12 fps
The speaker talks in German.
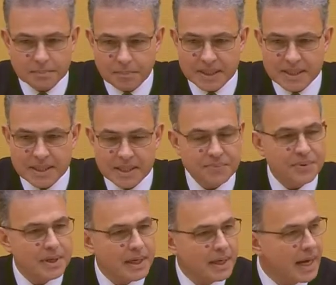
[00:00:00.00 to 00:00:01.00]

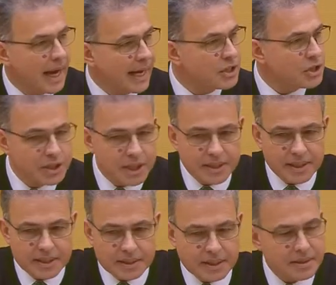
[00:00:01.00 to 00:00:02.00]
massive Einschnitte
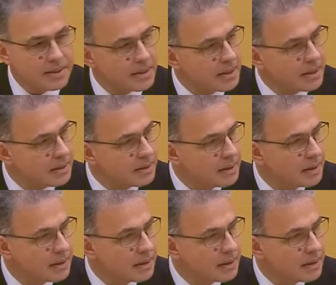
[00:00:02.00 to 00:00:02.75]
in, das, äh,